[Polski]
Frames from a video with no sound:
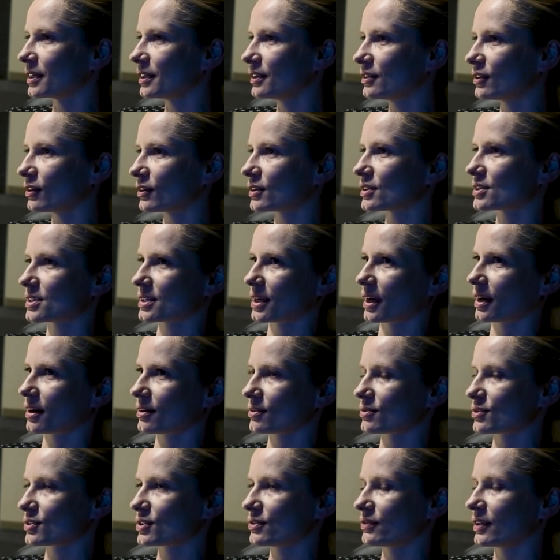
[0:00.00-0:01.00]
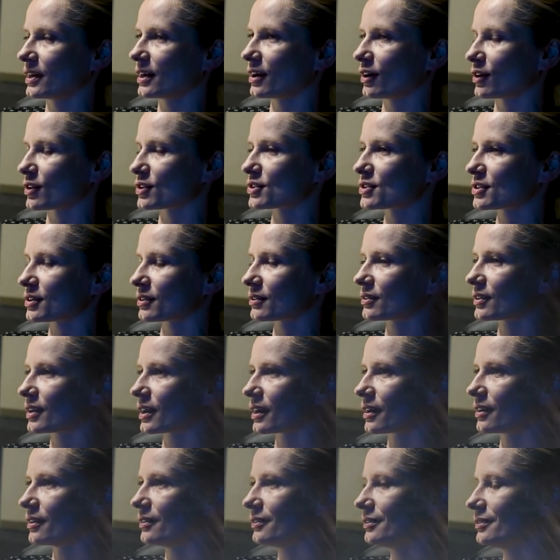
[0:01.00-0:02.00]
I to jest jakąś wielkością
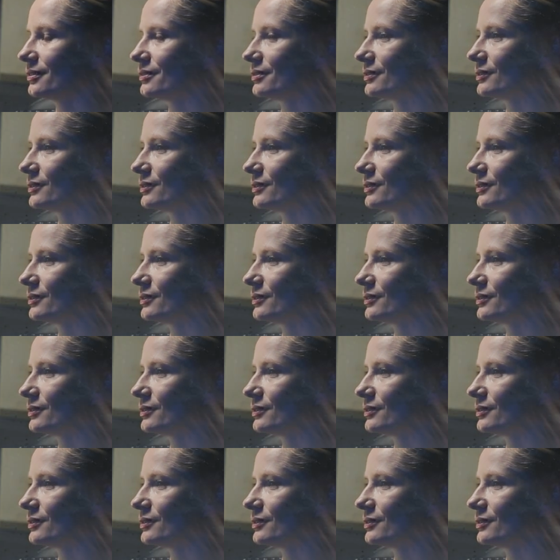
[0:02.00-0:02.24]
tego.